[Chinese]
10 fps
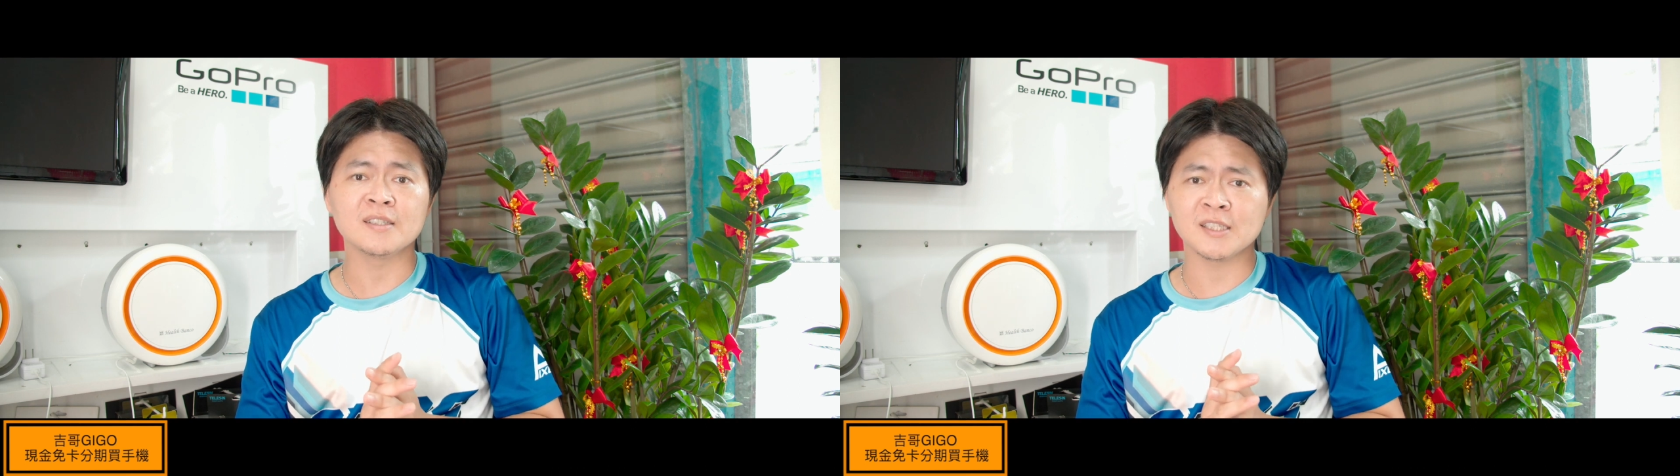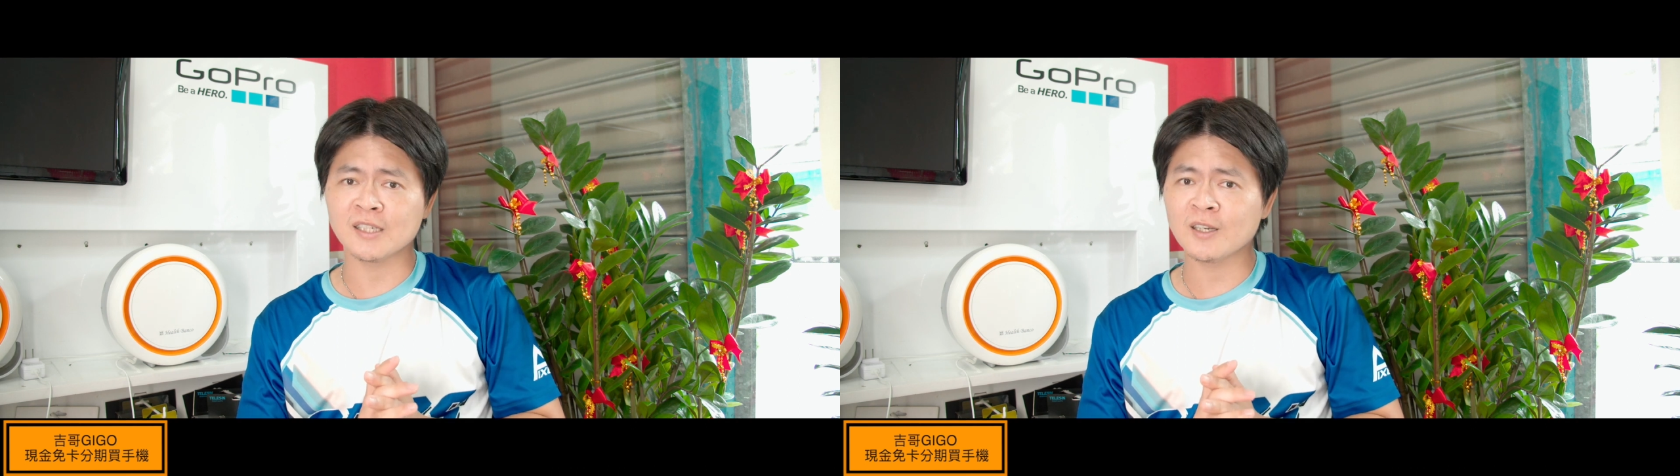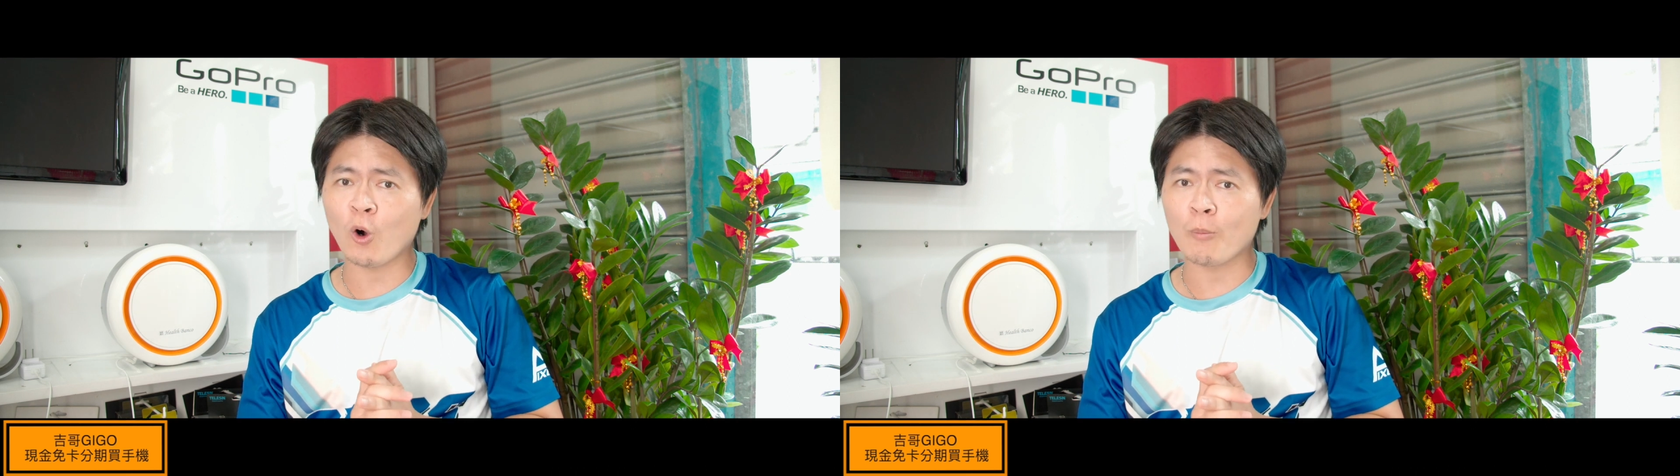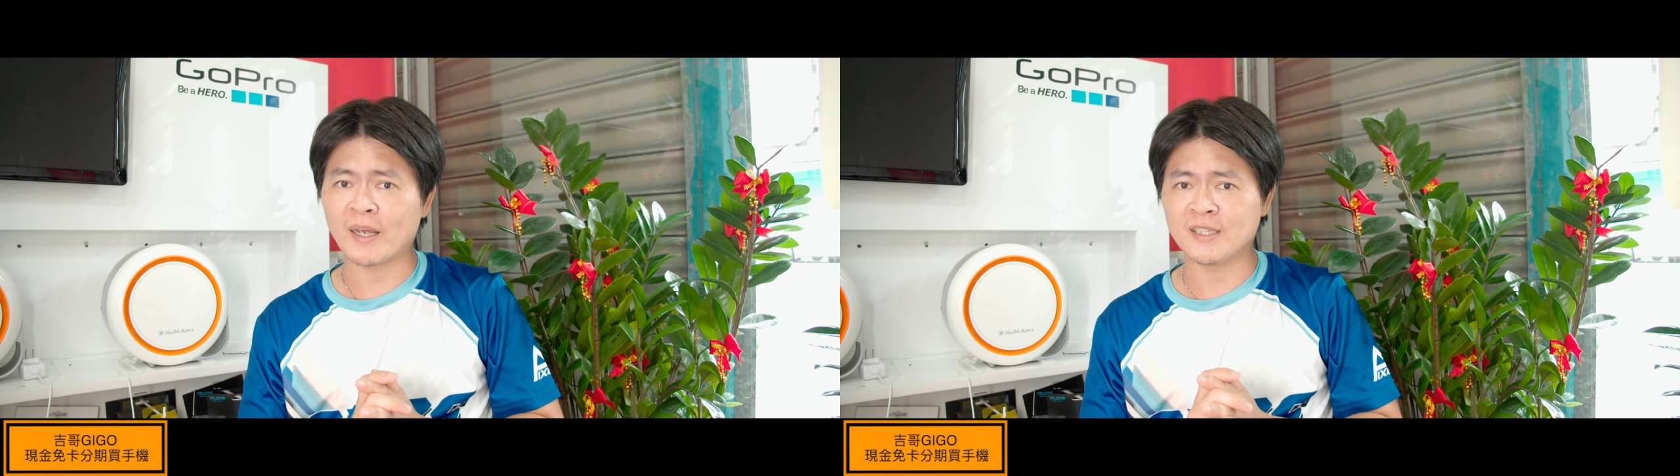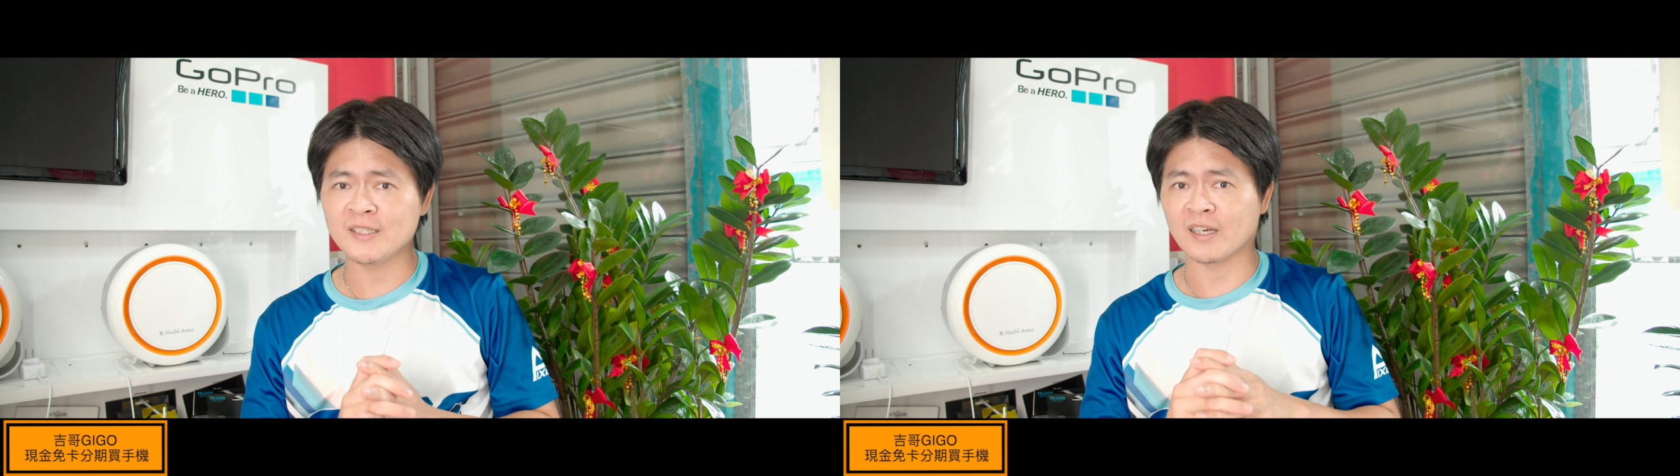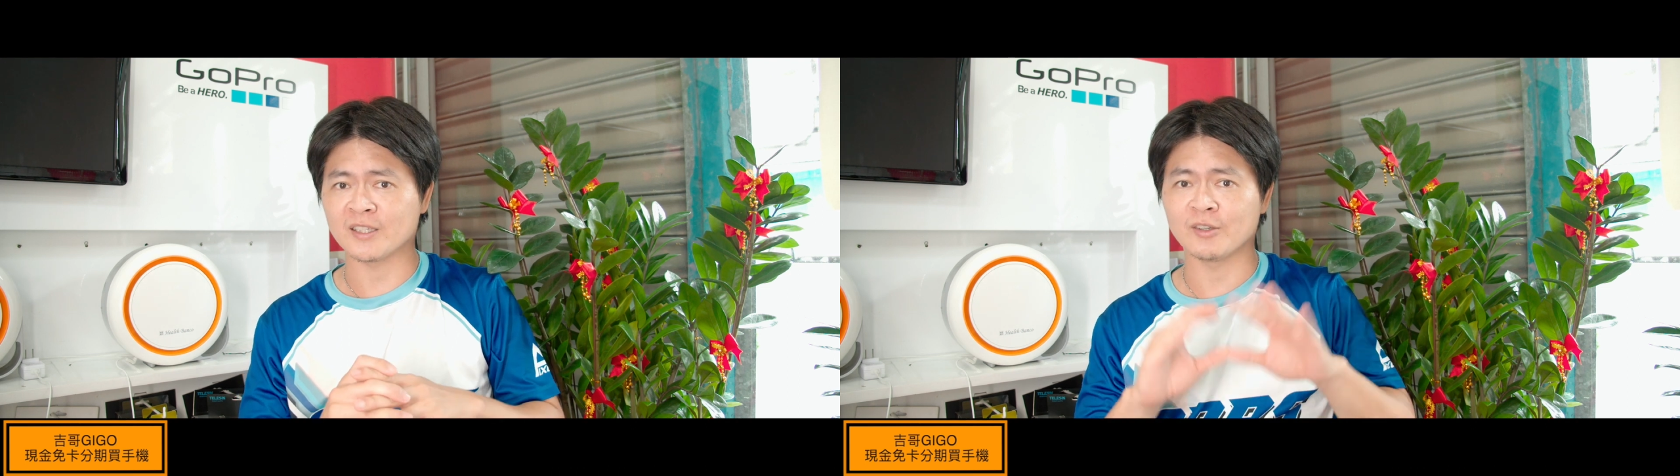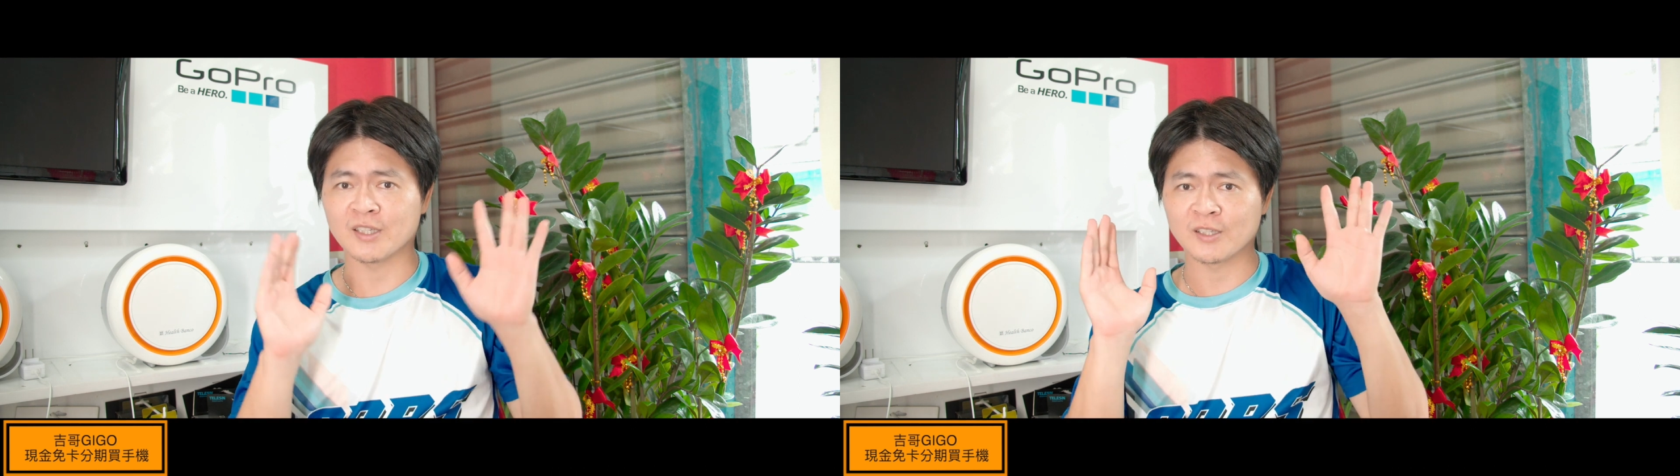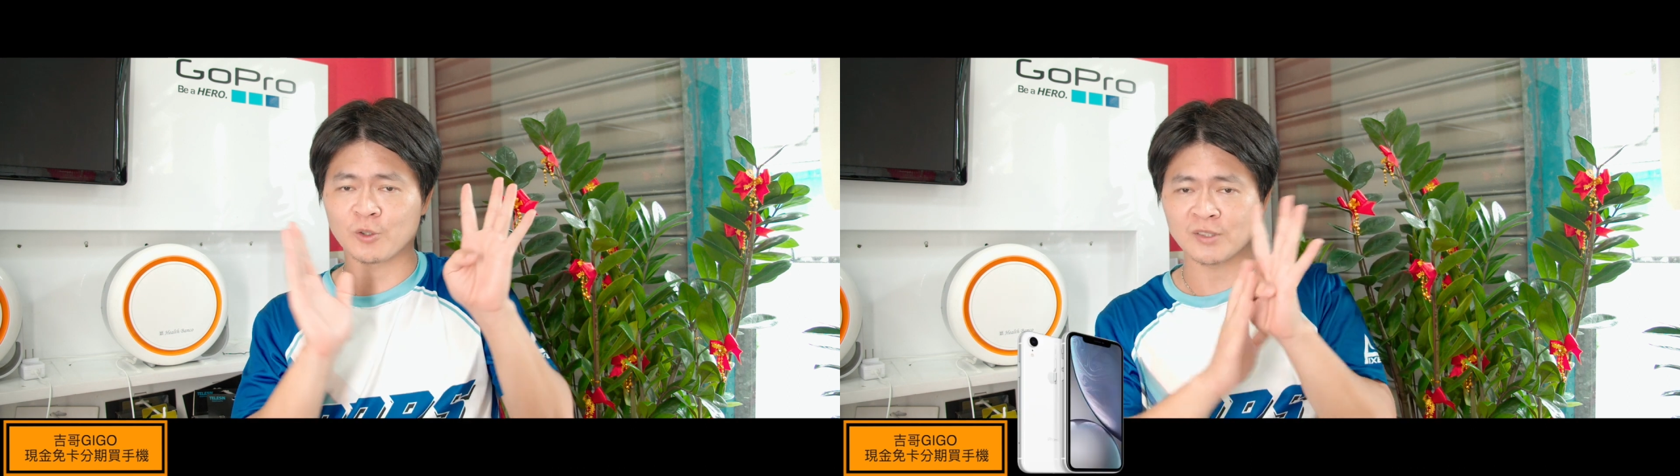金购买你想要
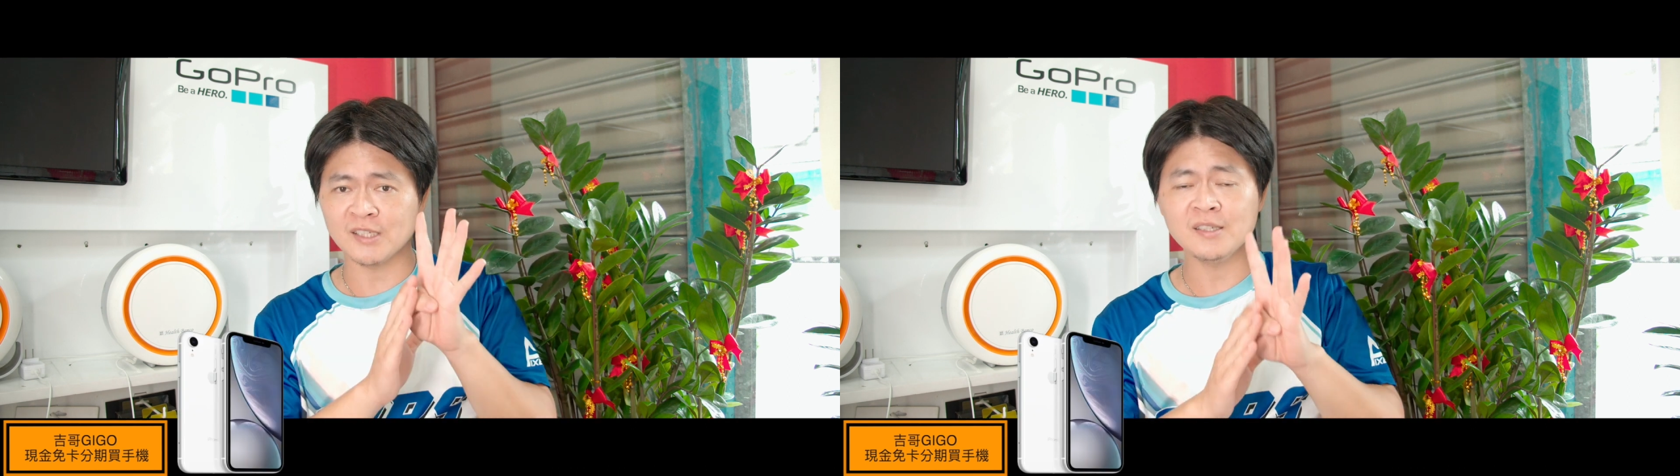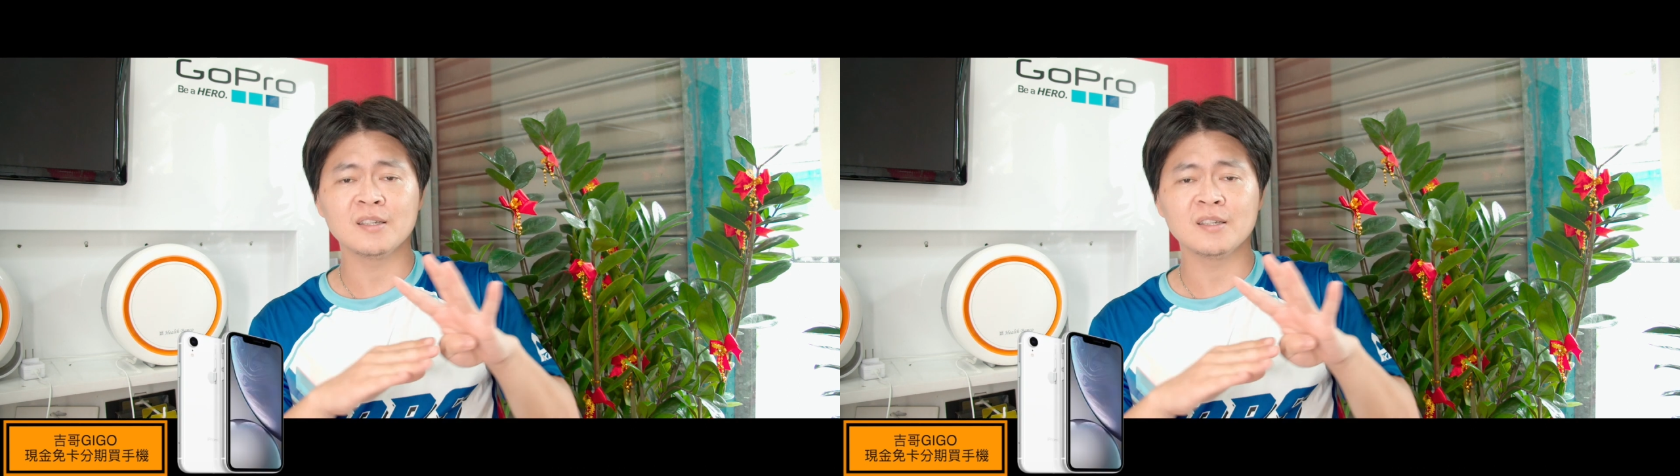的手机、